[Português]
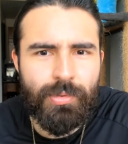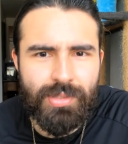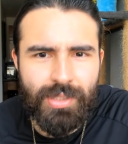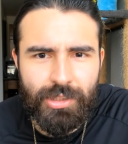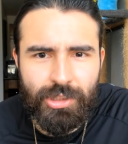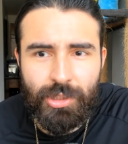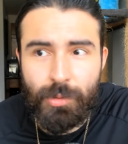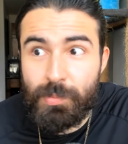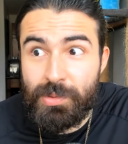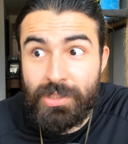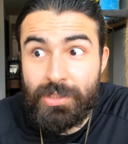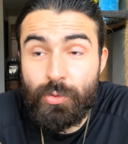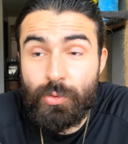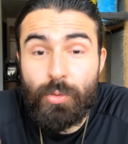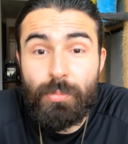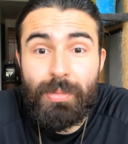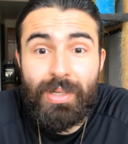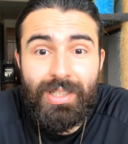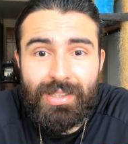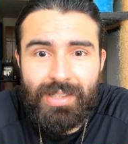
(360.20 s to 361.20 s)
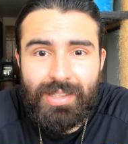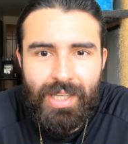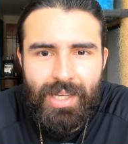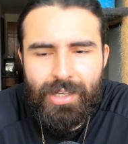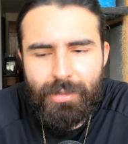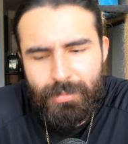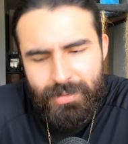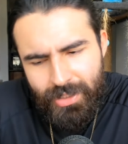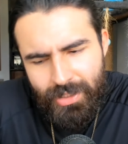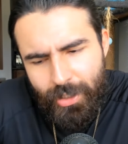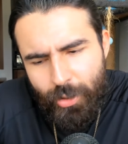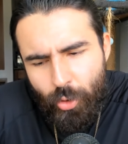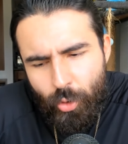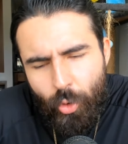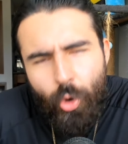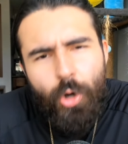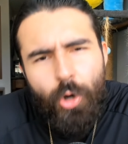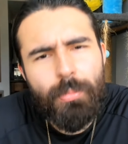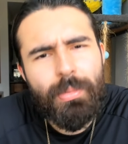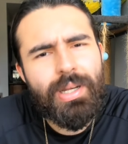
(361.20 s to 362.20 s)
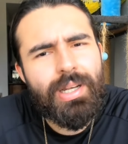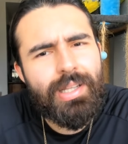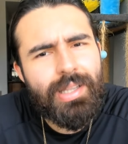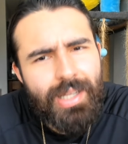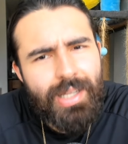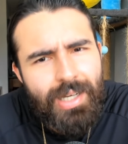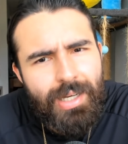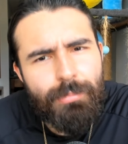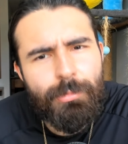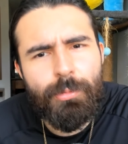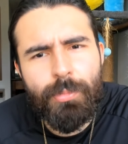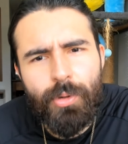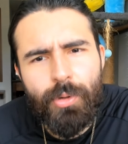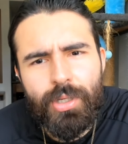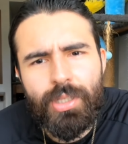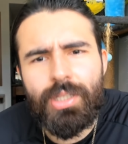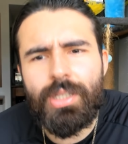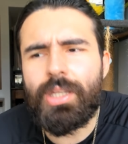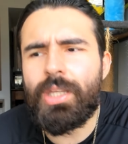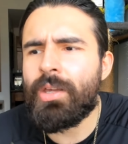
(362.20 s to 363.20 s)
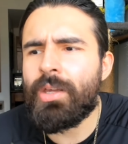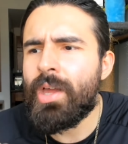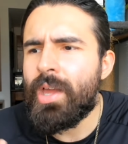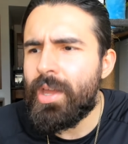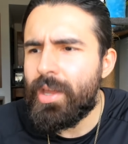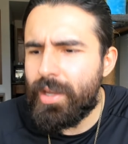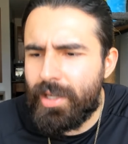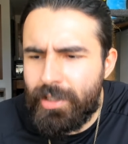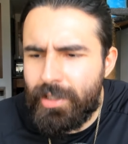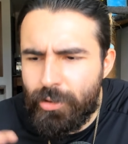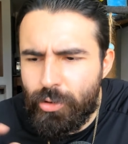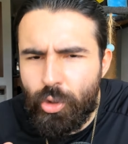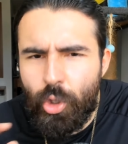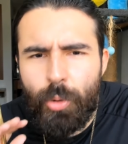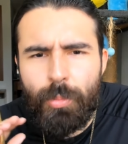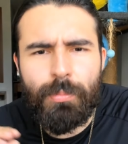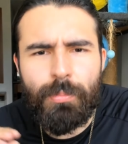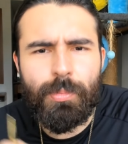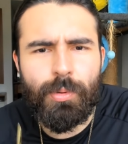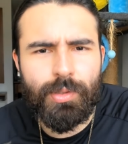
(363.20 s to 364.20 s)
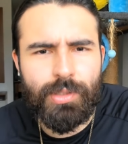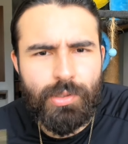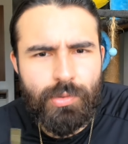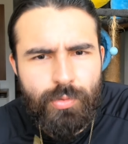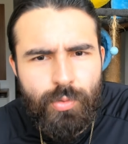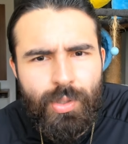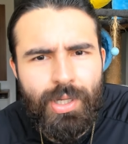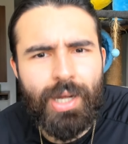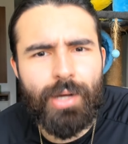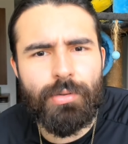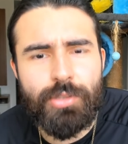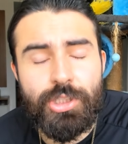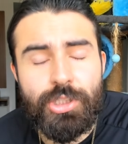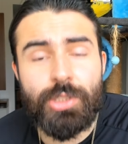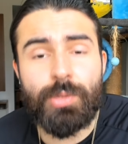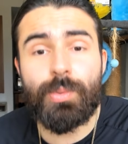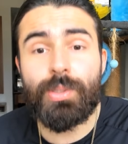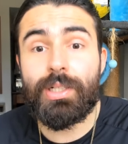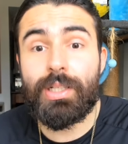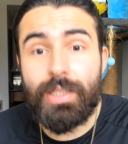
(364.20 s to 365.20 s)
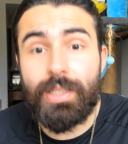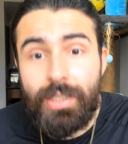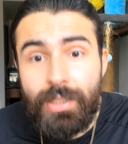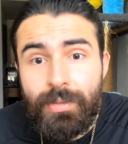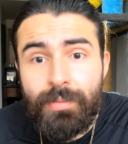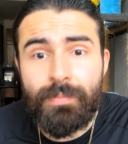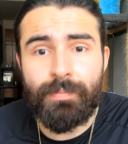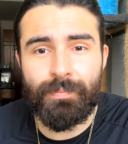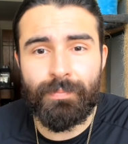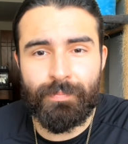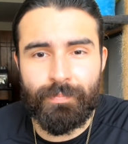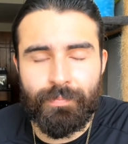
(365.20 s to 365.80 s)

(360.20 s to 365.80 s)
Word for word: o sachê. Não precisa comer inteiro, mas ele come, ele lambe um pouquinho, ele toma um pouquinho do caldinho ali.